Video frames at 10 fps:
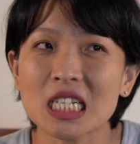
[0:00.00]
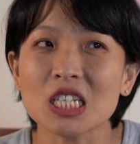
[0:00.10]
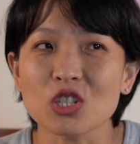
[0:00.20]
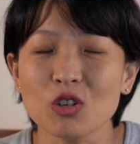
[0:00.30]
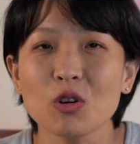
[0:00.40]
个
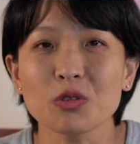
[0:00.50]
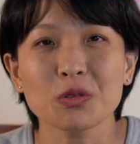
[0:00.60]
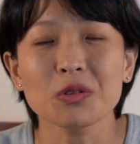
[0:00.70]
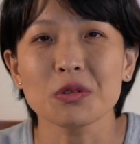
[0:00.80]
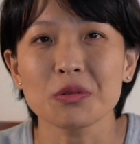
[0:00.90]
时候
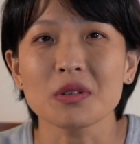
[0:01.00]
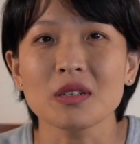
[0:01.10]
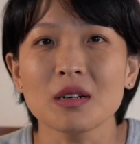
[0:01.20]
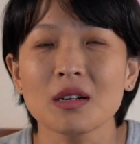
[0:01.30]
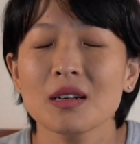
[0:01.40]
就会觉
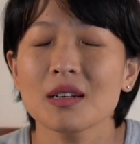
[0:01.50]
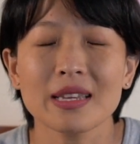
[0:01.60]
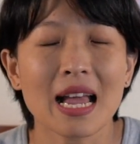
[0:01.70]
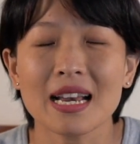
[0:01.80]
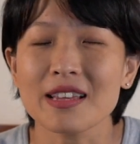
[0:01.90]
得
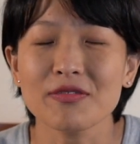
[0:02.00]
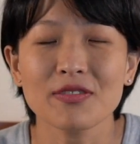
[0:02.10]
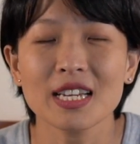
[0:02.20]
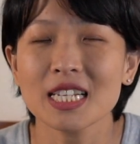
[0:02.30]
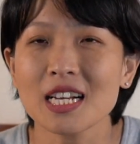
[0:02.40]
压力
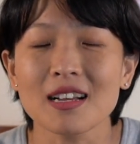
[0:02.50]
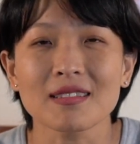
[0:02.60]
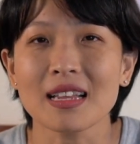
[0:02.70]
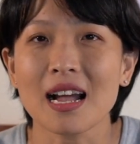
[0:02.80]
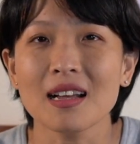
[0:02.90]
非
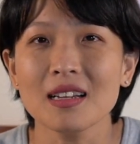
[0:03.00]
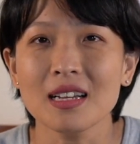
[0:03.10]
常大，